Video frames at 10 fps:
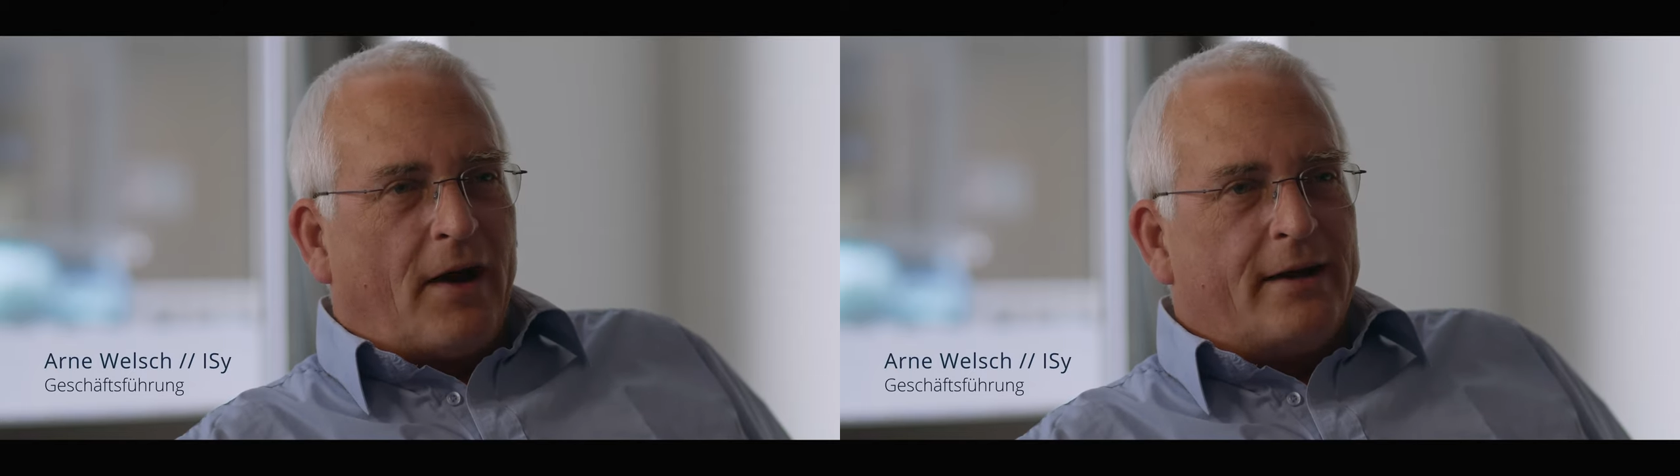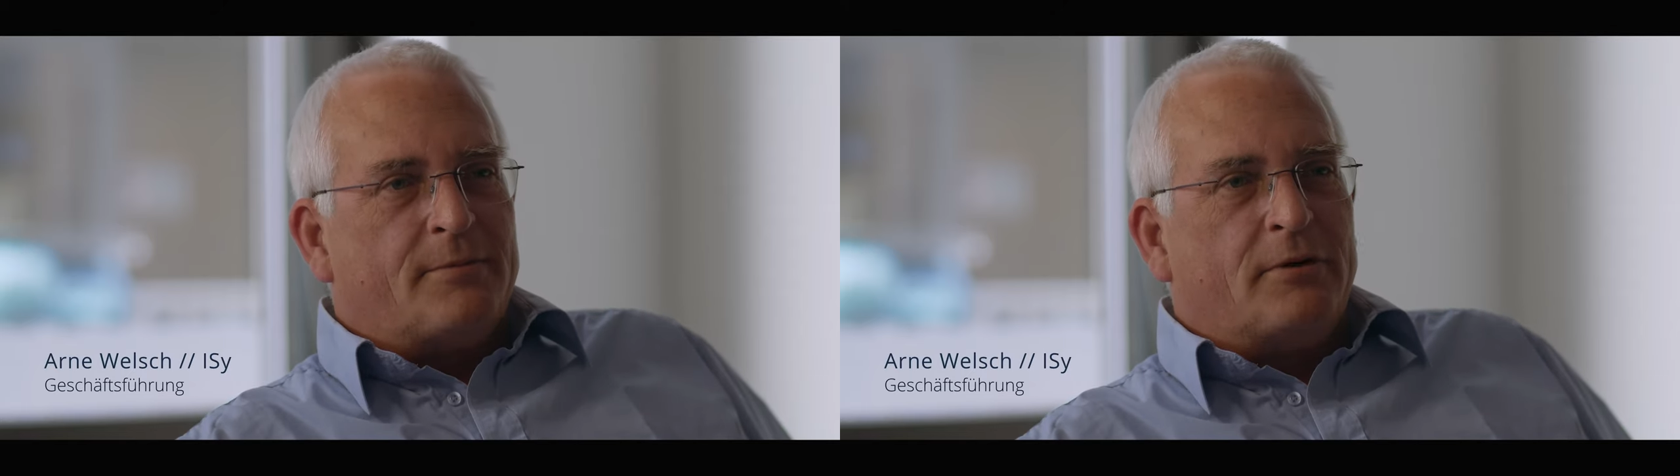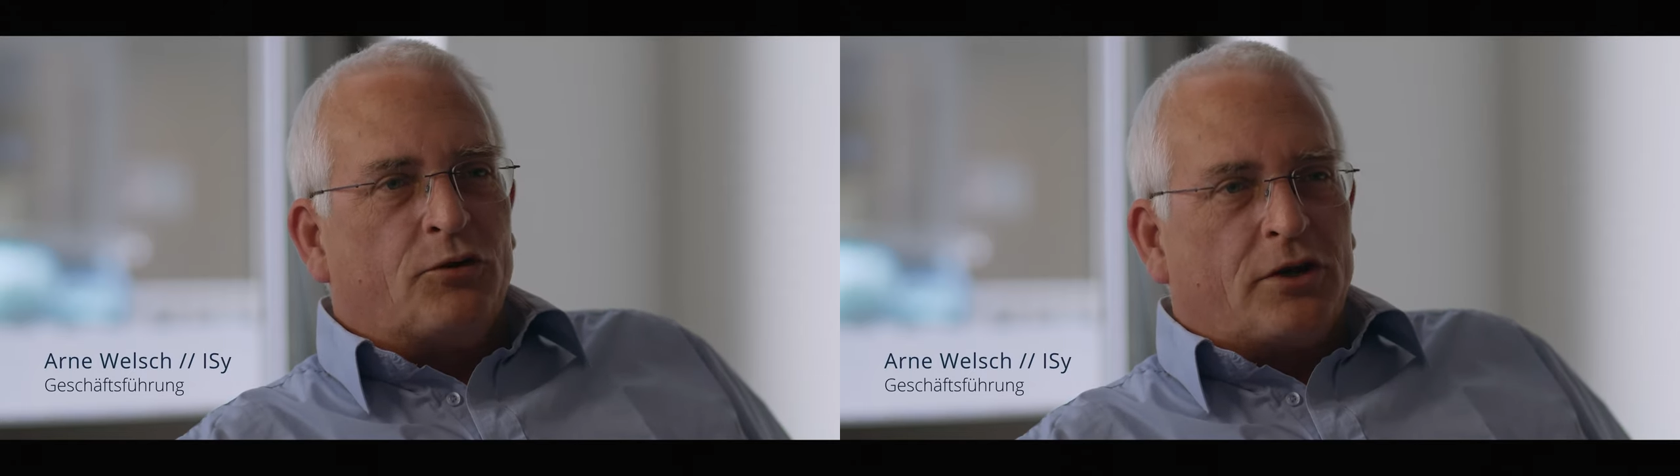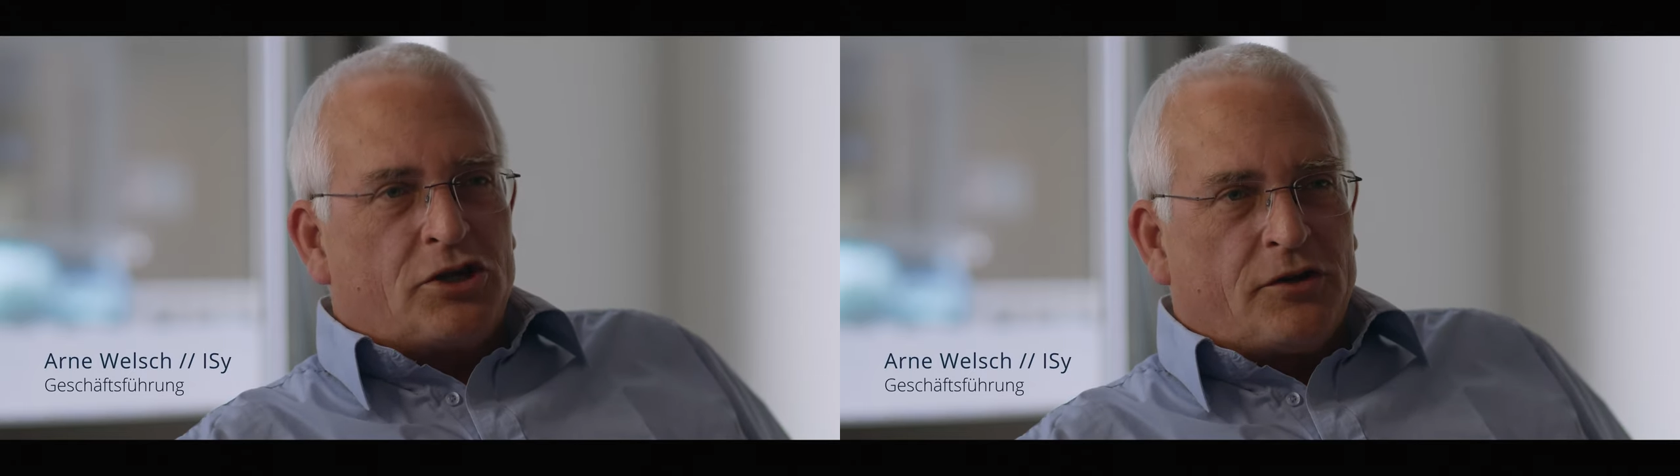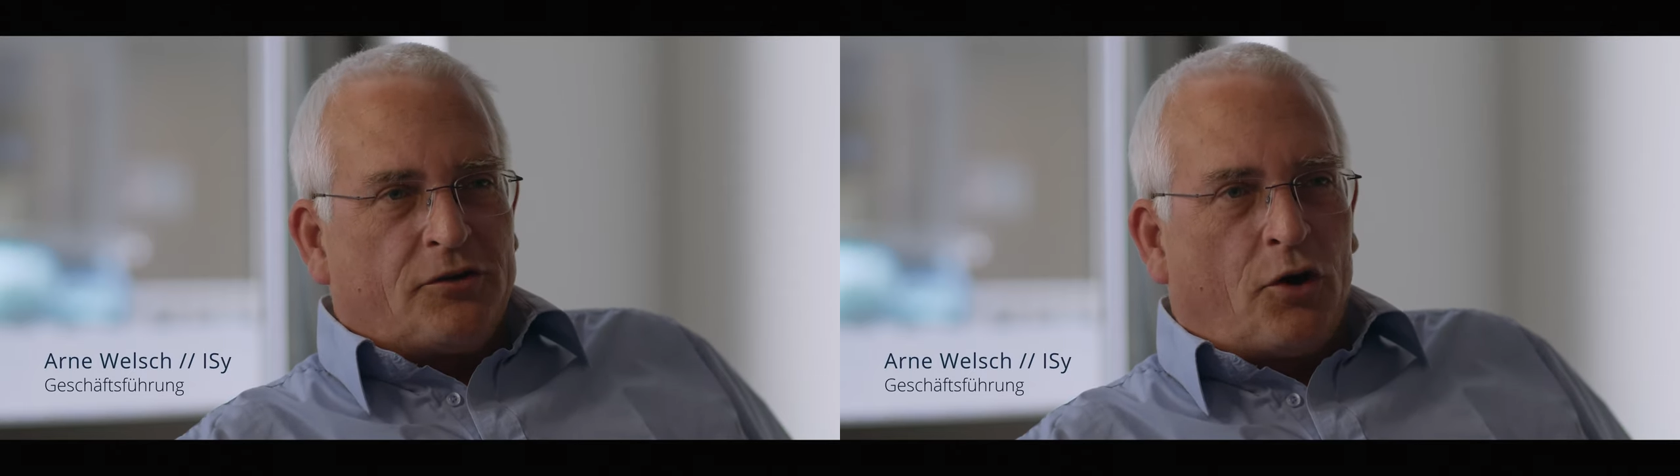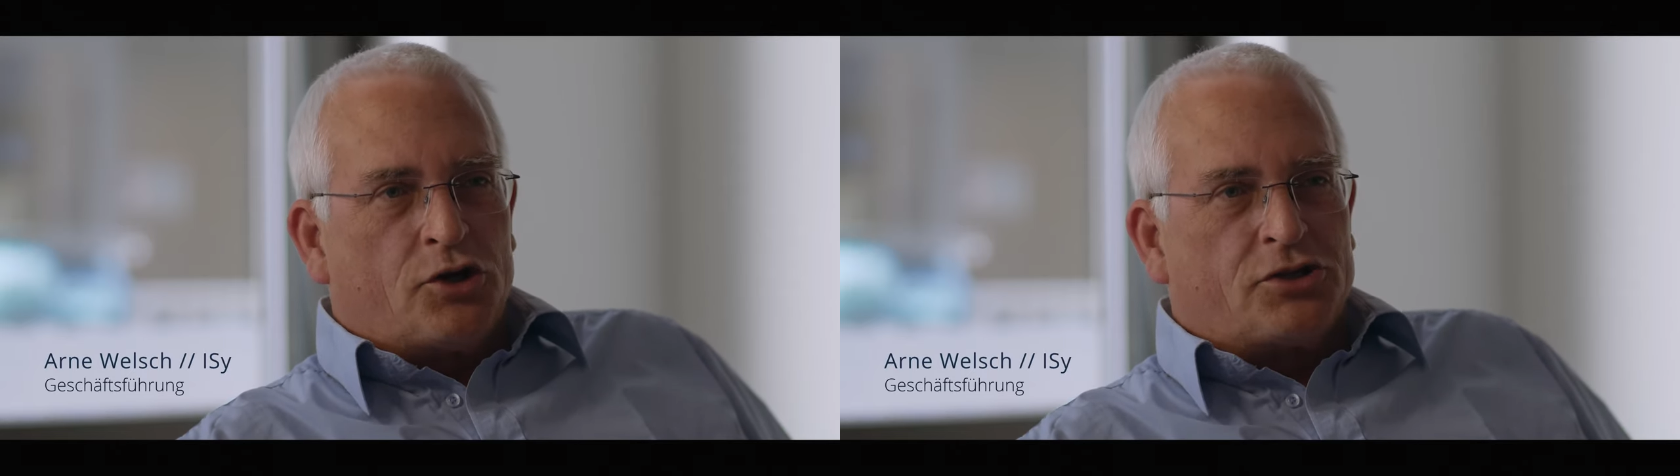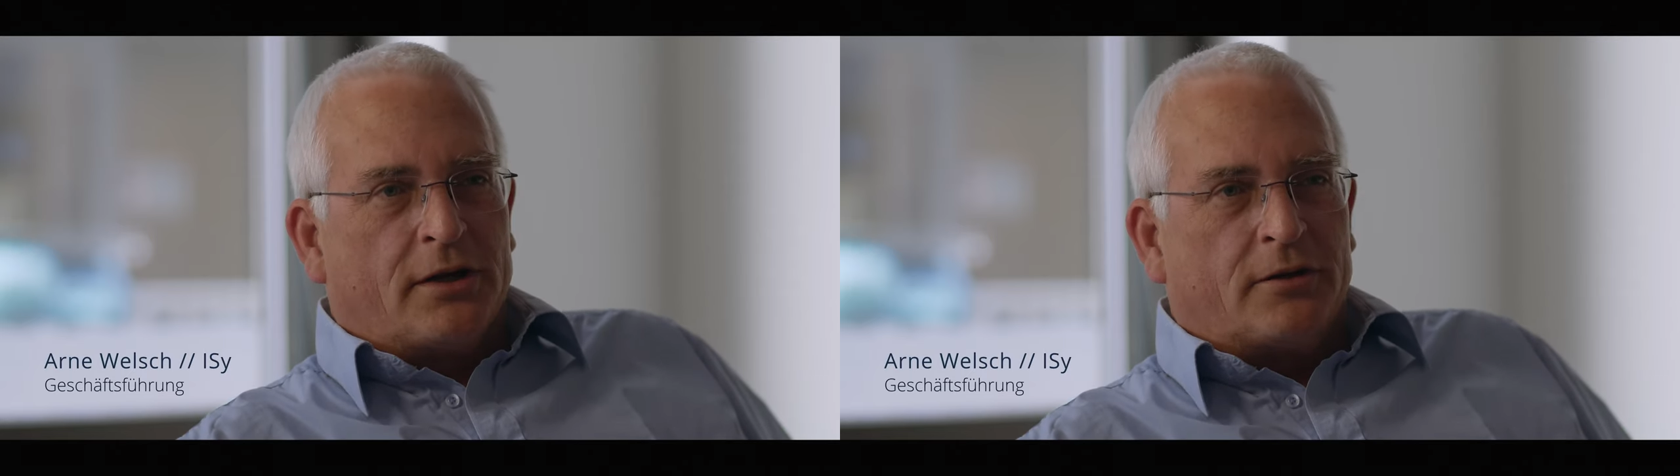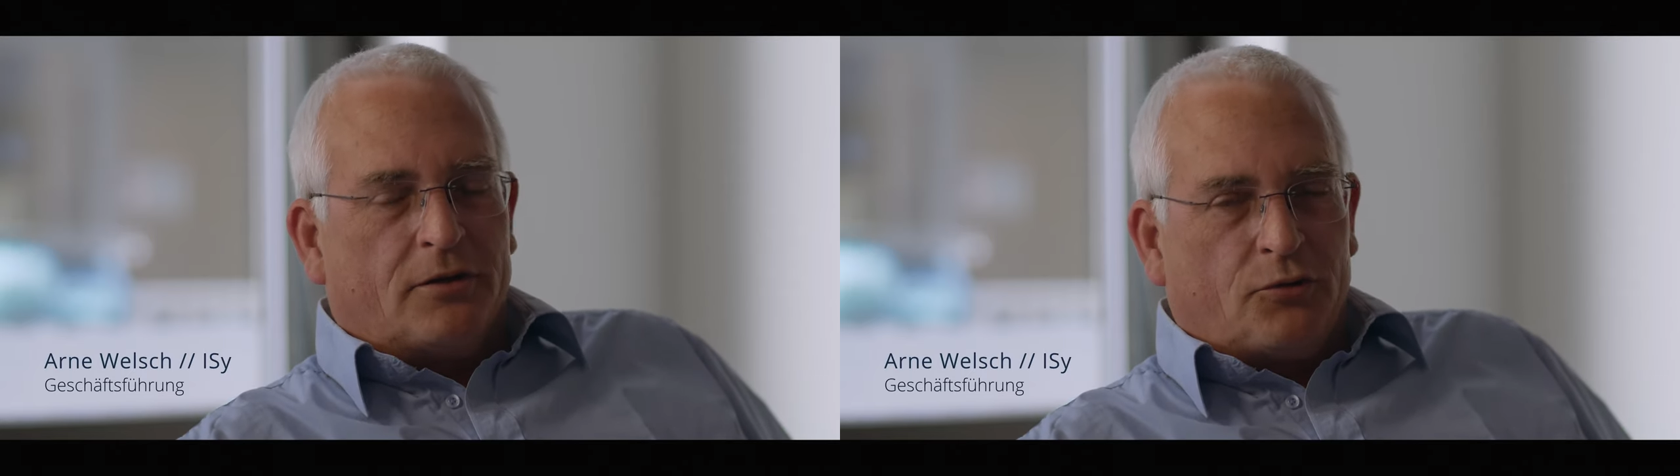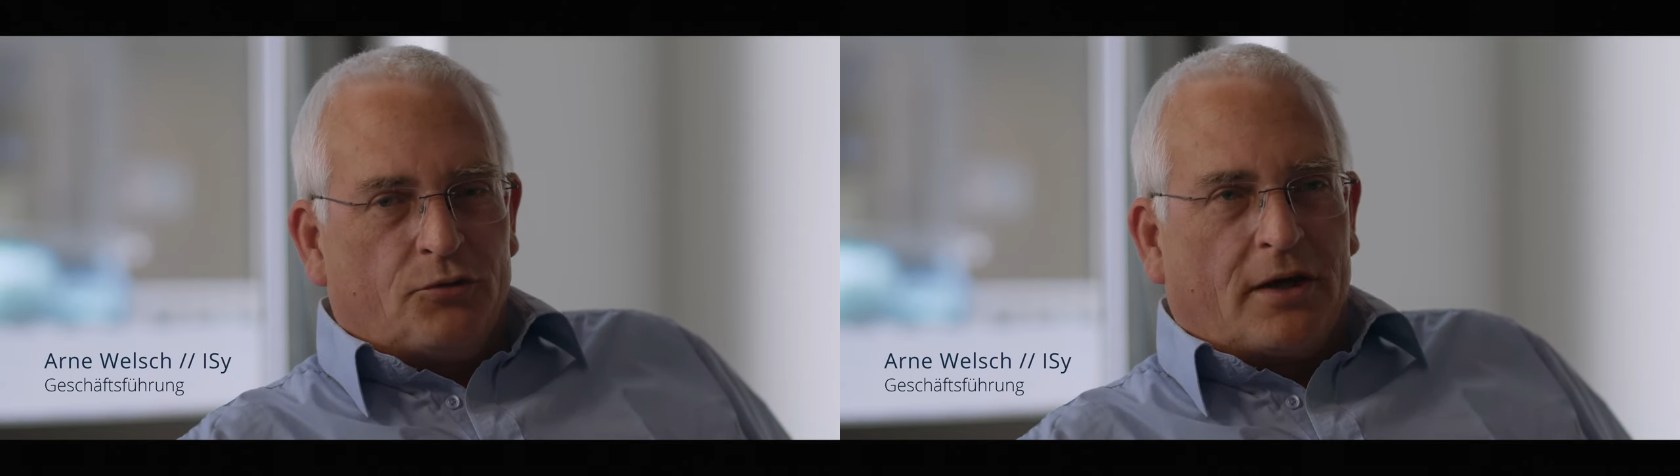Weiterbildung in Schleswig-Holstein tun